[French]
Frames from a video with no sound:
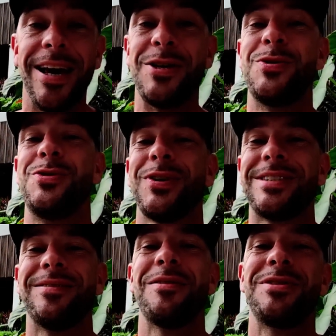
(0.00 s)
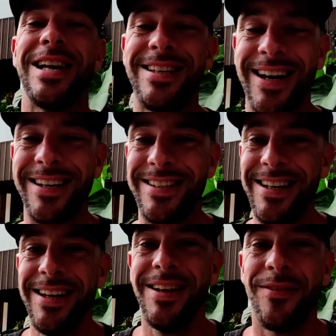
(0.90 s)
et je suis sûr que ça va vous intéresser.
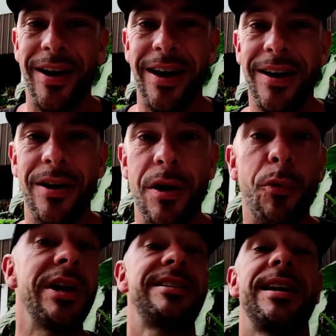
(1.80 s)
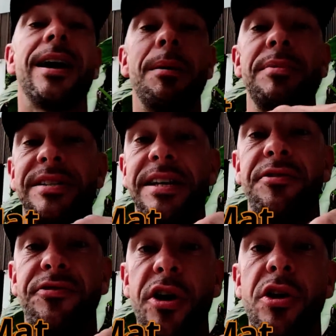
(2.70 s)
Voilà, euh, mon Instagram c'est
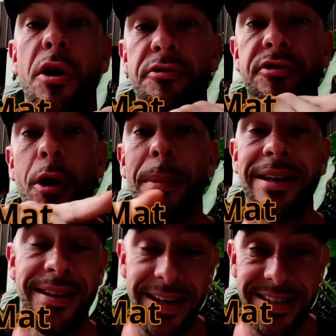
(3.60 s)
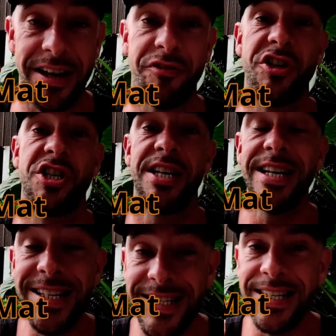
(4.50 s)
funformat, il s'affiche
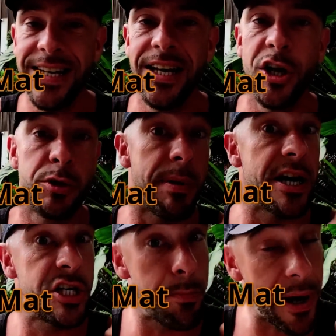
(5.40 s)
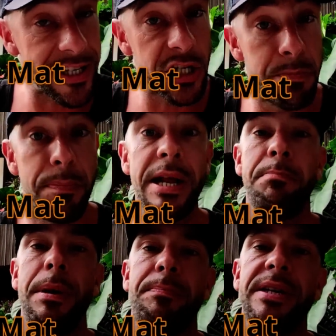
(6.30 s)
ici. Je, partage plein de
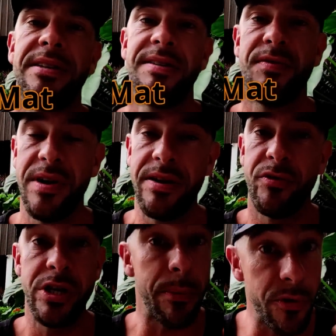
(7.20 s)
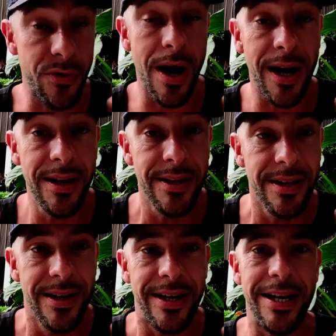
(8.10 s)
pépites si vous voulez venir me voir.
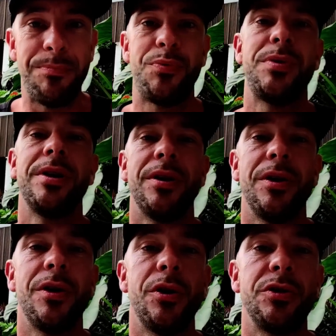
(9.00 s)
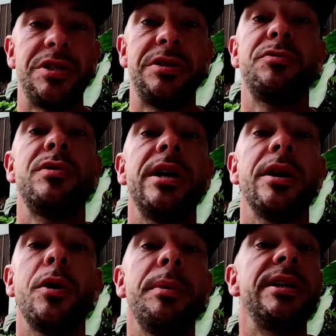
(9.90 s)
Et puis euh, si vous voulez
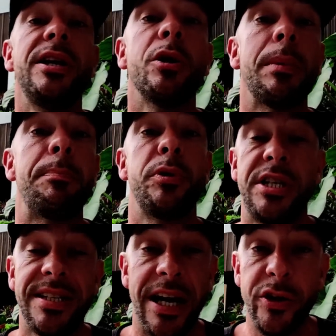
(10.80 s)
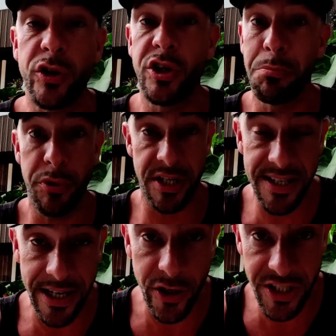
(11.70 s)
euh, m'aider dans ma petite cagnotte, j'ai une petite
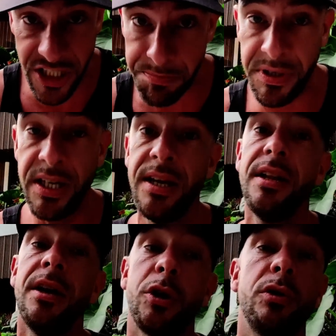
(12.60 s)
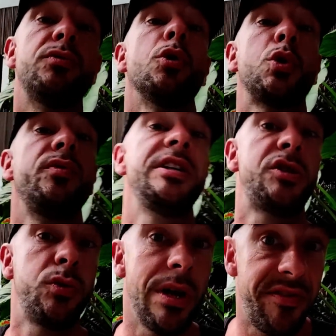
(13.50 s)
cagnotte Tipeee que vous retrouvez
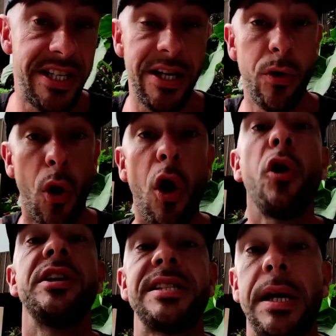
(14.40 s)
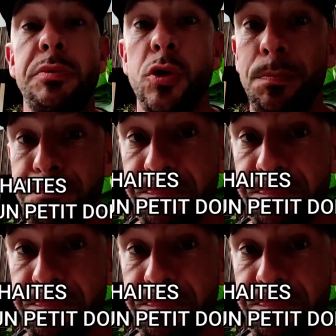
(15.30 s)
sous la vidéo en description.